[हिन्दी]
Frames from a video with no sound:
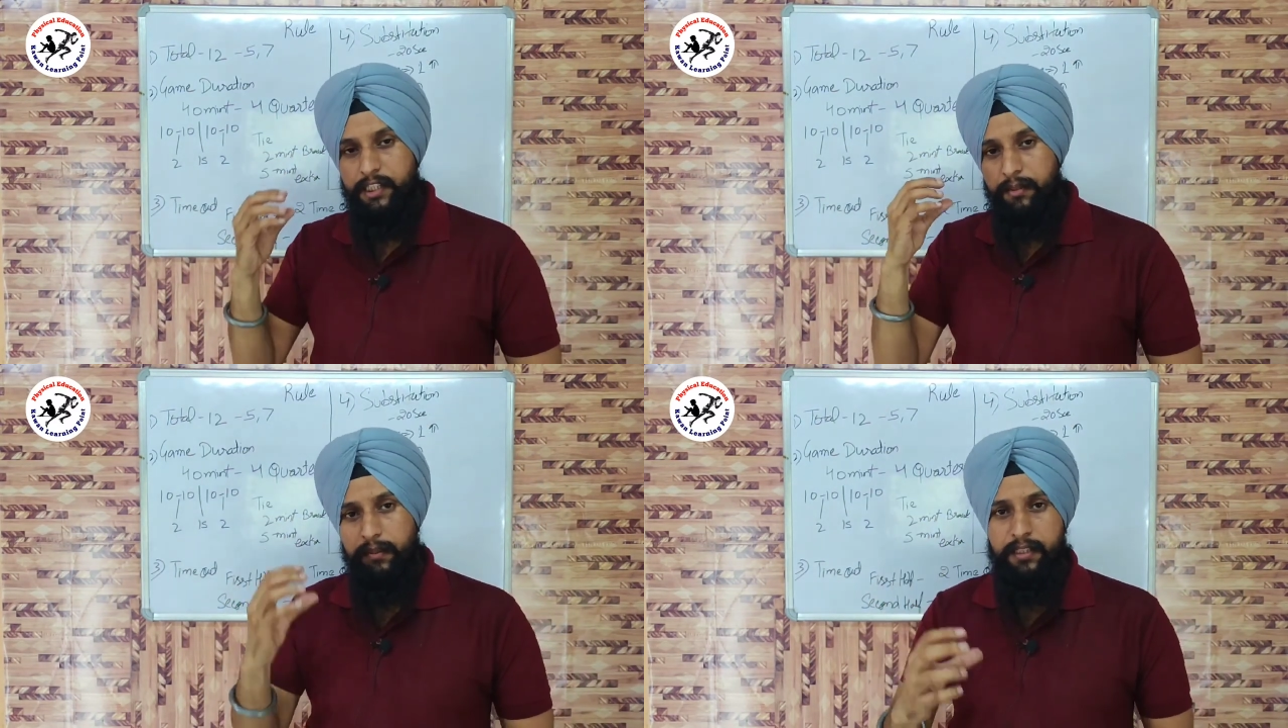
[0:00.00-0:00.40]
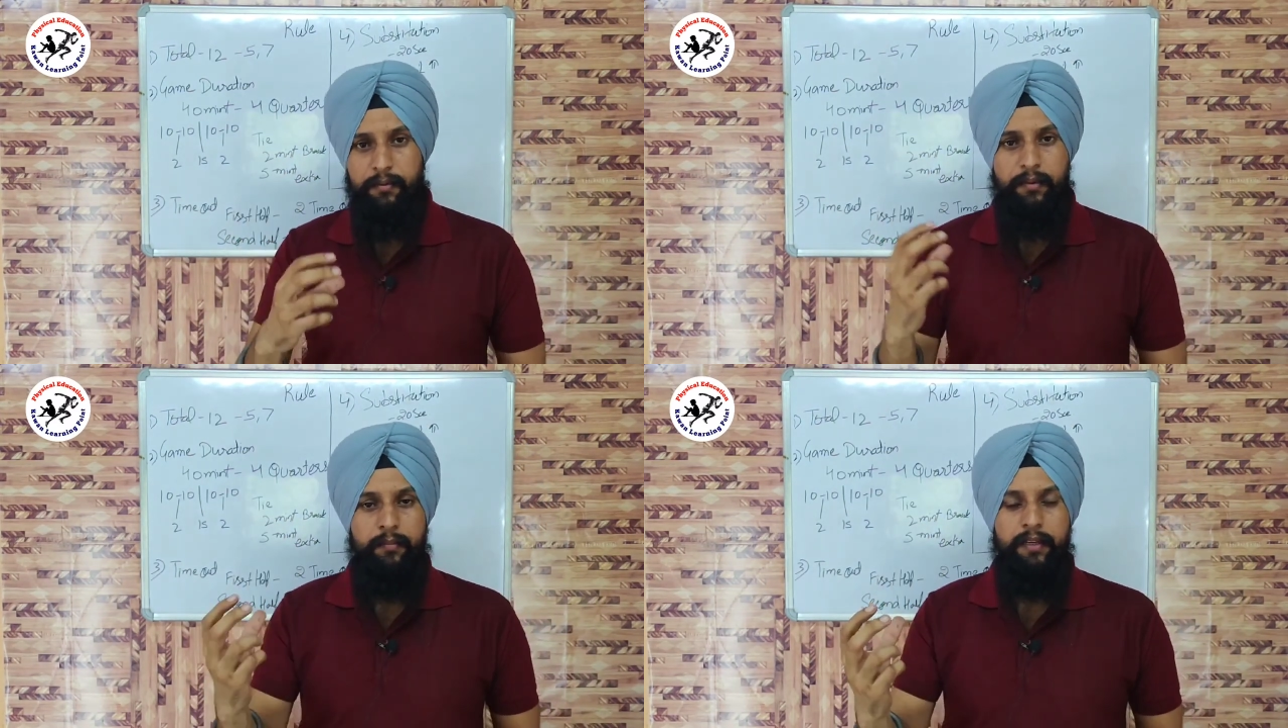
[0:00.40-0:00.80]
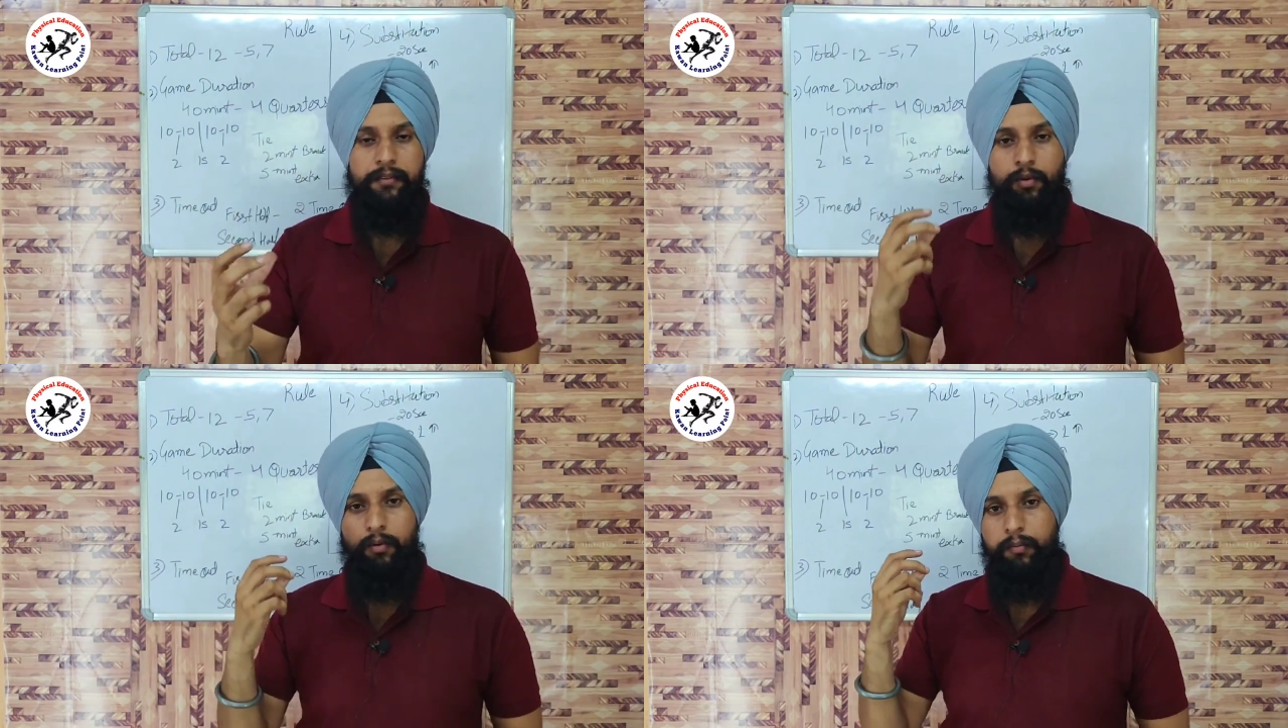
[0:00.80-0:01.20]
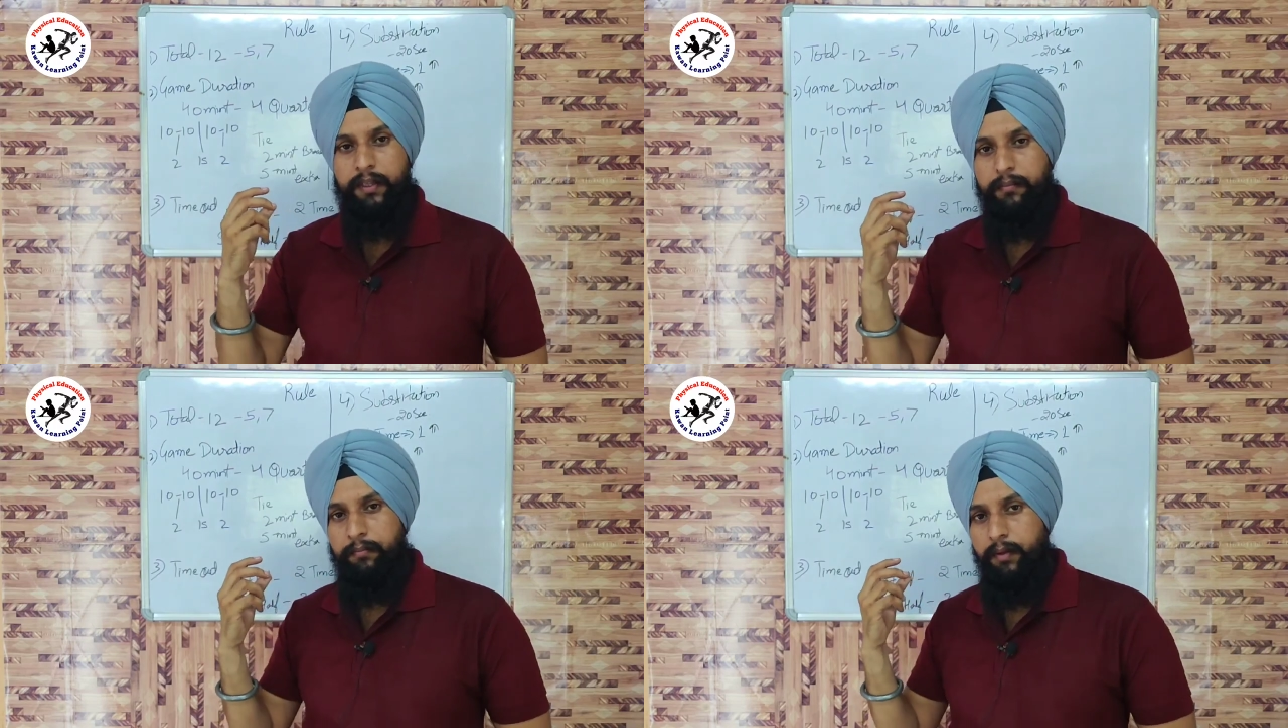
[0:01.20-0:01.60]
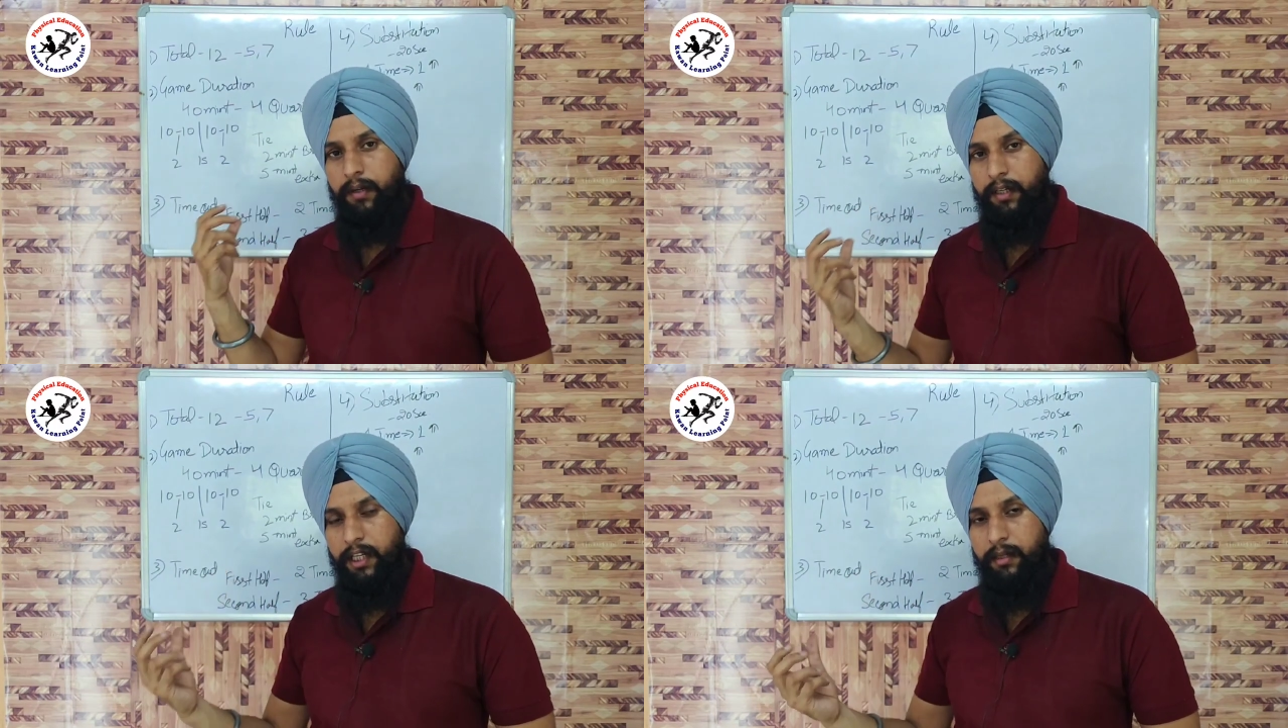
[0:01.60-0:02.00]
सीमित समय में जो भी
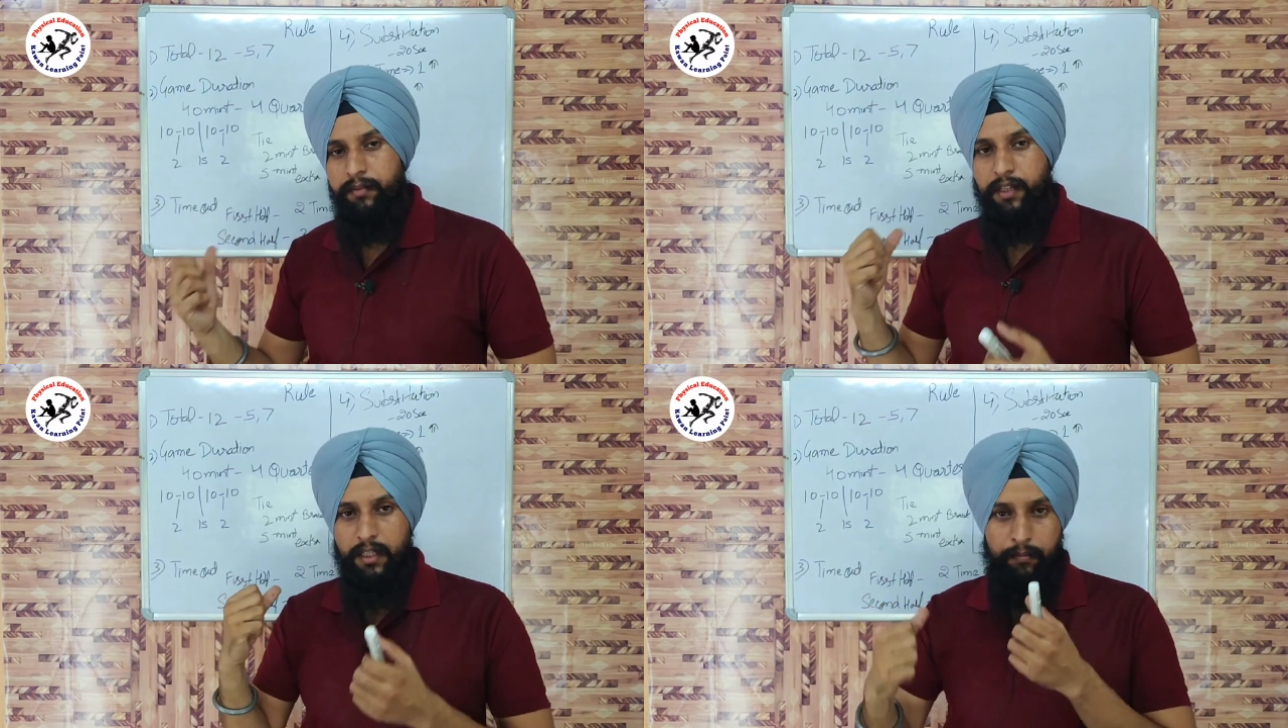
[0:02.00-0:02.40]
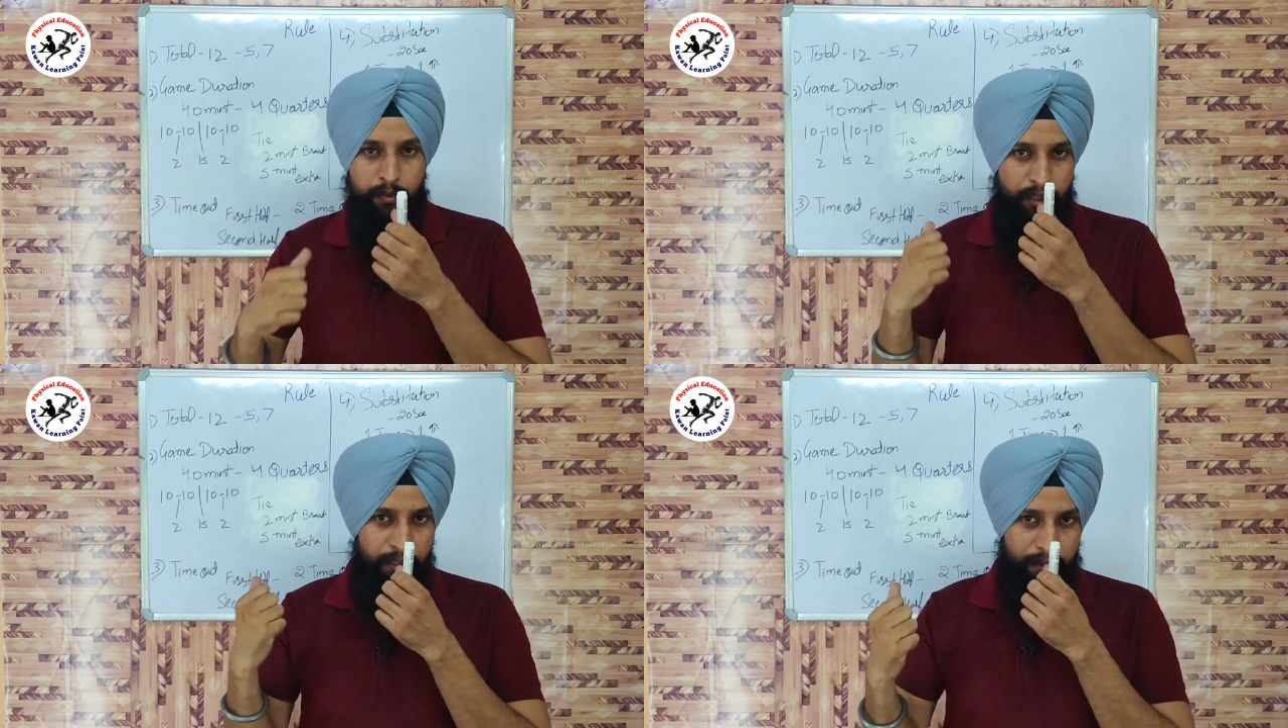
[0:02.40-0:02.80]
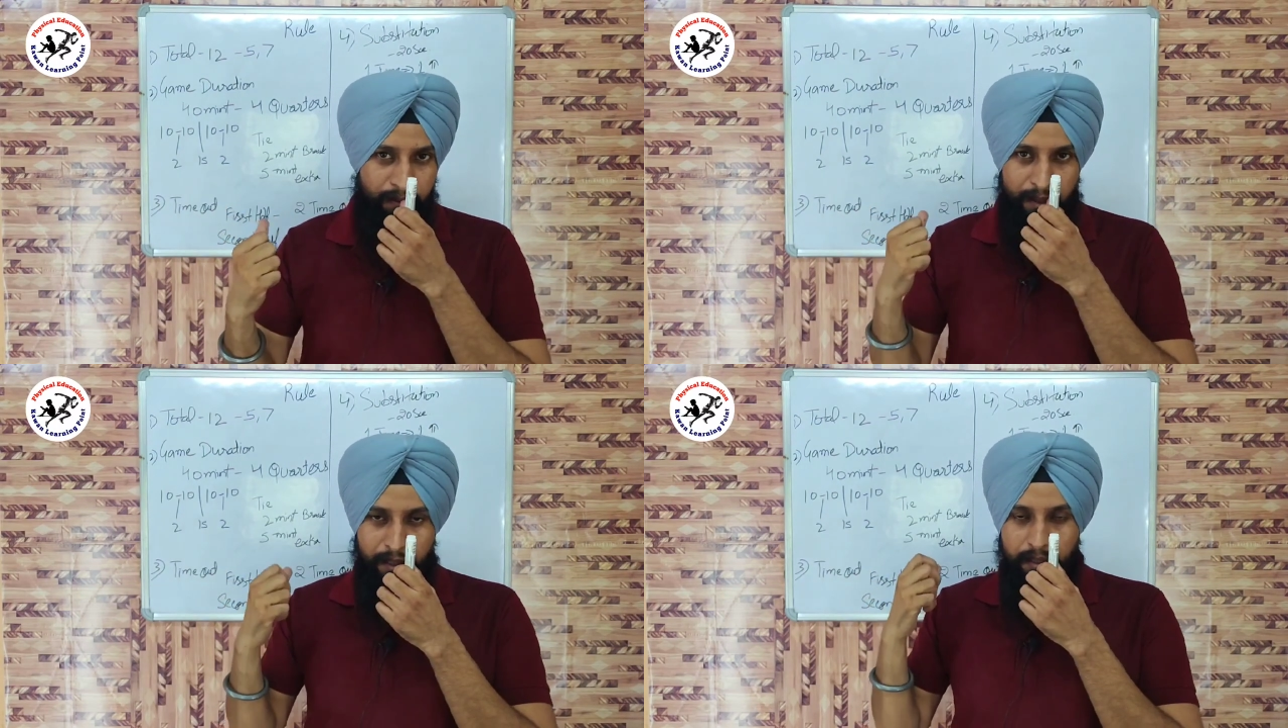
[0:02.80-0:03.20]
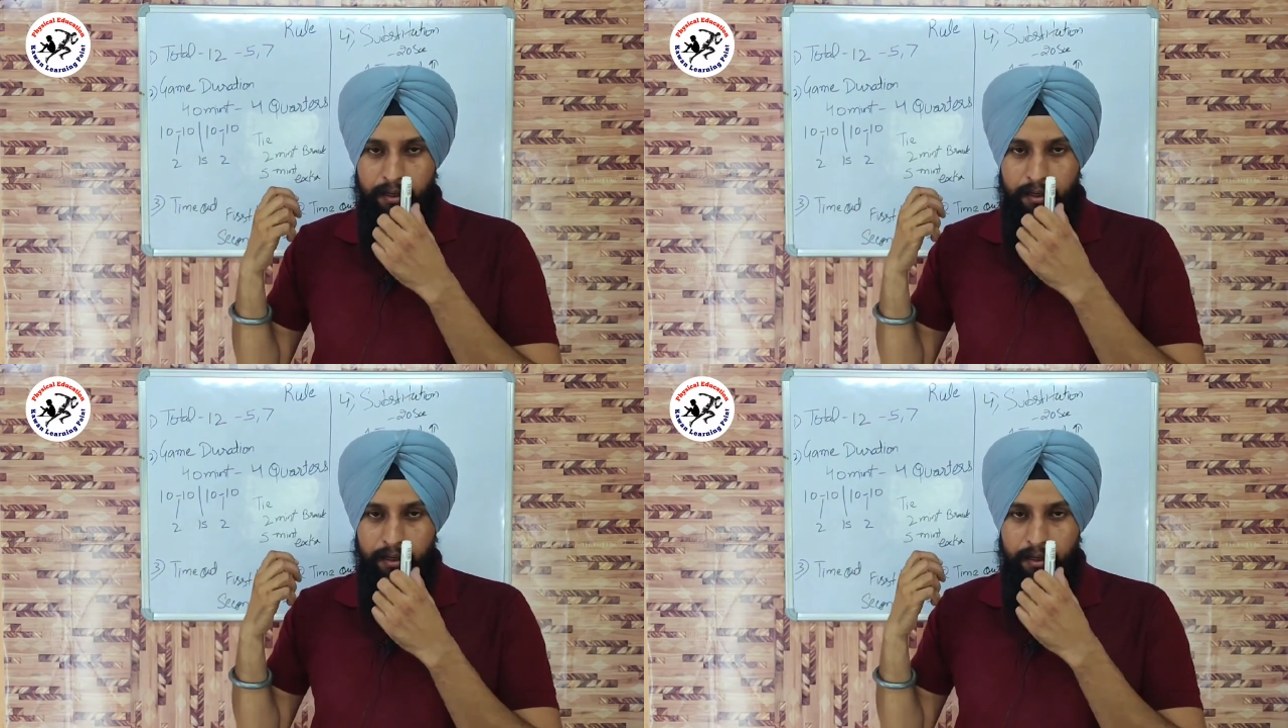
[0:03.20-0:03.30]
टीम ज़्यादा पॉइंट